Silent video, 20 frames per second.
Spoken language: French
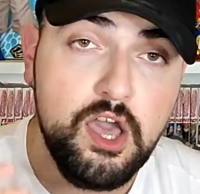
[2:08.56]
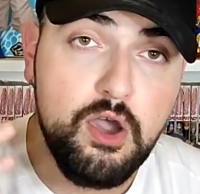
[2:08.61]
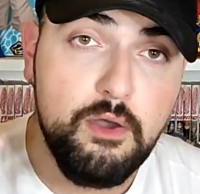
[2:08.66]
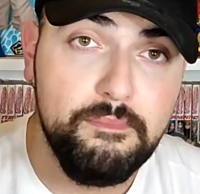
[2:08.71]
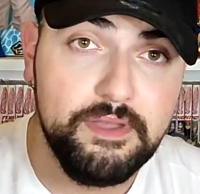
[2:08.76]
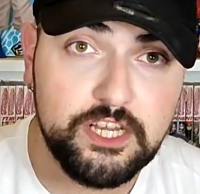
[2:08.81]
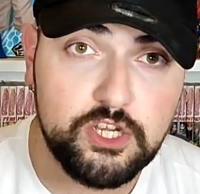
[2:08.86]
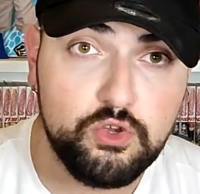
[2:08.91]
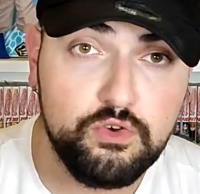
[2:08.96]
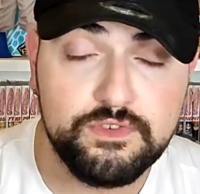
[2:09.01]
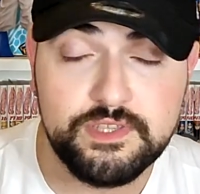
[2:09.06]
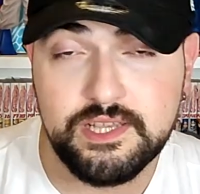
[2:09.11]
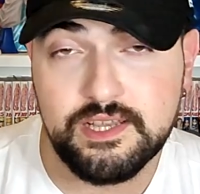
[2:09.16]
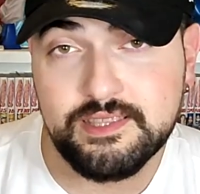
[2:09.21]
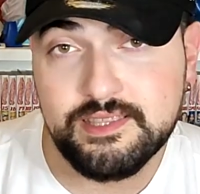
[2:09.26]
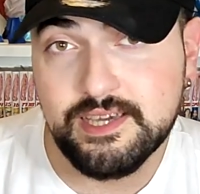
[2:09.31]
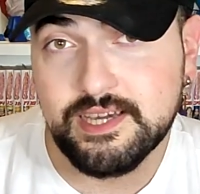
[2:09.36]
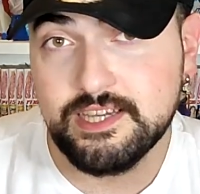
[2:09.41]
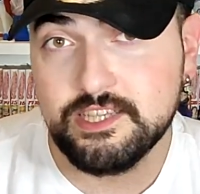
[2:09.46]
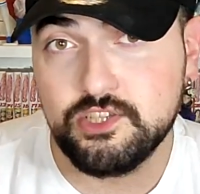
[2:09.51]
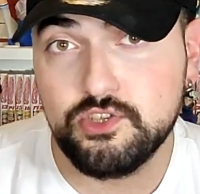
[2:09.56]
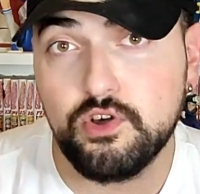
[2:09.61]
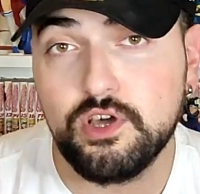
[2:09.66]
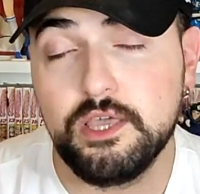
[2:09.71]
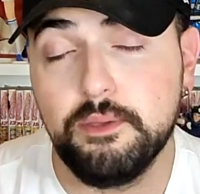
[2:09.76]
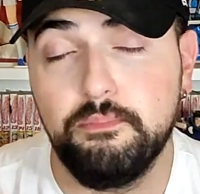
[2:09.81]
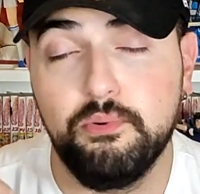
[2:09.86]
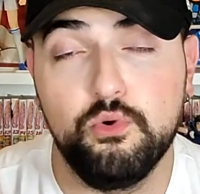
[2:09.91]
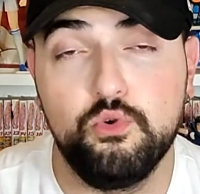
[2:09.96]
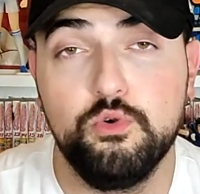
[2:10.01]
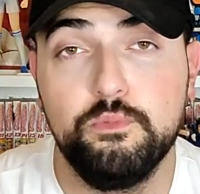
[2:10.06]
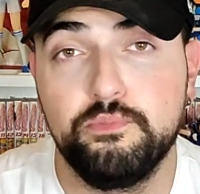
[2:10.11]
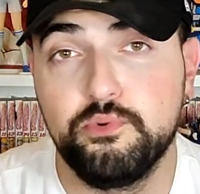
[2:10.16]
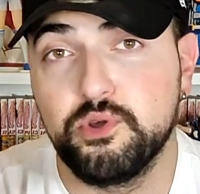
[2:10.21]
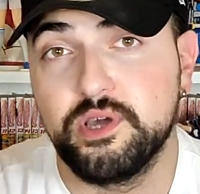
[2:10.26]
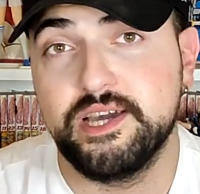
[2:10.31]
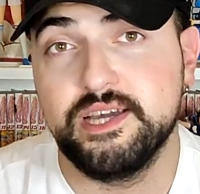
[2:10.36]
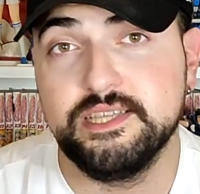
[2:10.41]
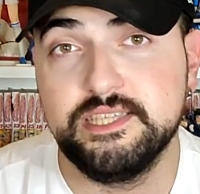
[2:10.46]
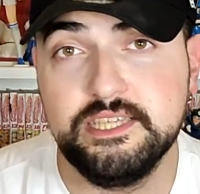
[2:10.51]
mais je trouve ça intéressant et beaucoup plus
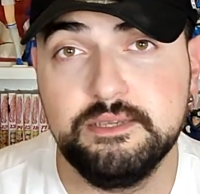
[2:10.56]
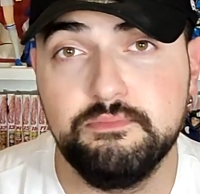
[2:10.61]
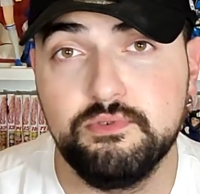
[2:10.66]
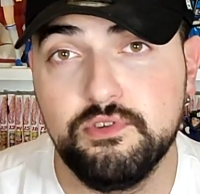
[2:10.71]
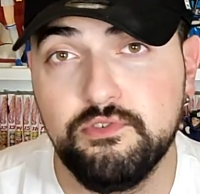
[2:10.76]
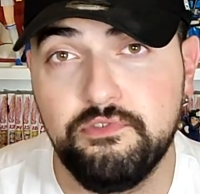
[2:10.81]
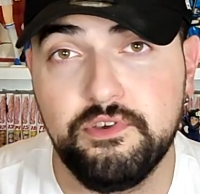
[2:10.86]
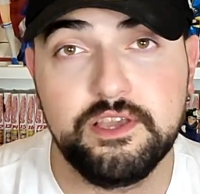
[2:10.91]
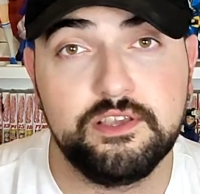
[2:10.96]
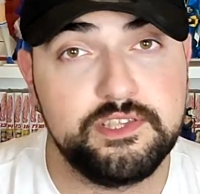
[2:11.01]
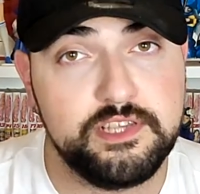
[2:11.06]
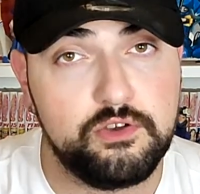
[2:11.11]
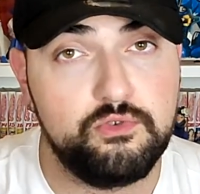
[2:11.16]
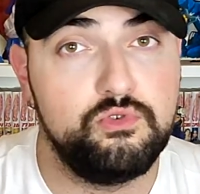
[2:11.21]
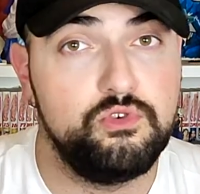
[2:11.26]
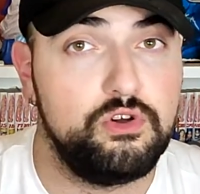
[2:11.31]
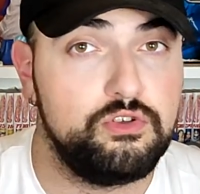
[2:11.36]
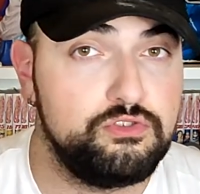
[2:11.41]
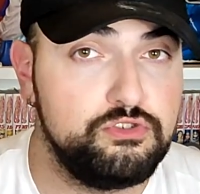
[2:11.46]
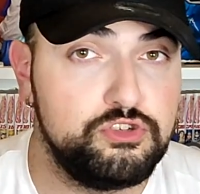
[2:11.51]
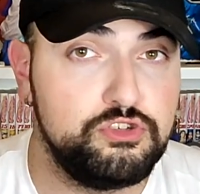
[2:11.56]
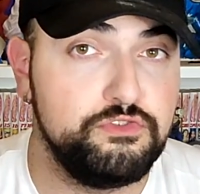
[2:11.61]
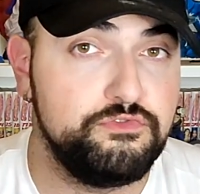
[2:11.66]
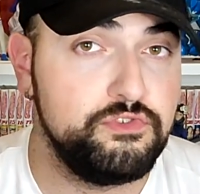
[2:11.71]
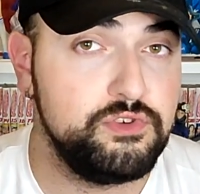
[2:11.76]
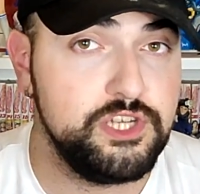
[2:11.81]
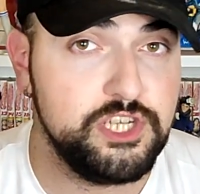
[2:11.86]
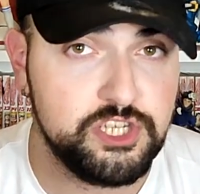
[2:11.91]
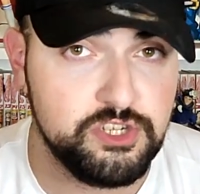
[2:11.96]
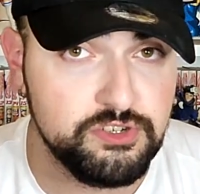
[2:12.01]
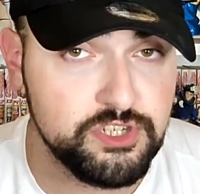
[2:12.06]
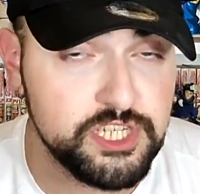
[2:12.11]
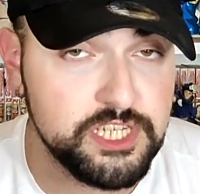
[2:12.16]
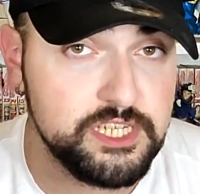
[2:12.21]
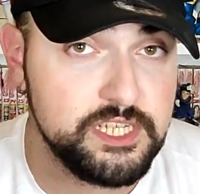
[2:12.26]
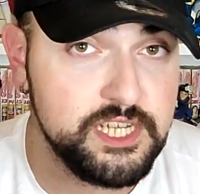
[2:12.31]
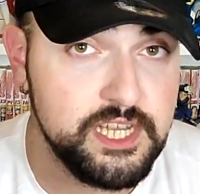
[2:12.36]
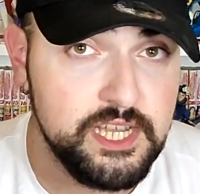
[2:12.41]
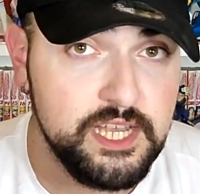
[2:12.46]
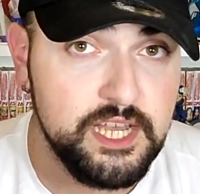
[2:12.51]
crédible le fait que sa couleur de cheveux ait changé.